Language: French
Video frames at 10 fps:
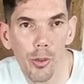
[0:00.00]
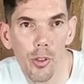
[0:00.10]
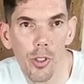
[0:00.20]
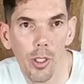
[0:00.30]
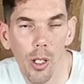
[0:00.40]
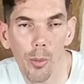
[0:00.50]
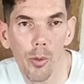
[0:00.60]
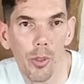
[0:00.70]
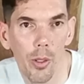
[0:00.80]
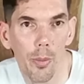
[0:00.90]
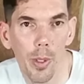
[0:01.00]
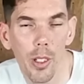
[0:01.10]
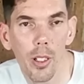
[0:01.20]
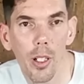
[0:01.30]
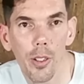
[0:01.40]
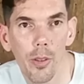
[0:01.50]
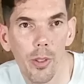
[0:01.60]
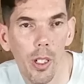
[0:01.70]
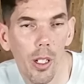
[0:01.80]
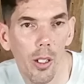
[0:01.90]
parce que généralement, vous avez payé la
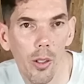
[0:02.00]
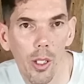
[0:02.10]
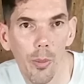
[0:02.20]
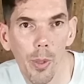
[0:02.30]
TVA en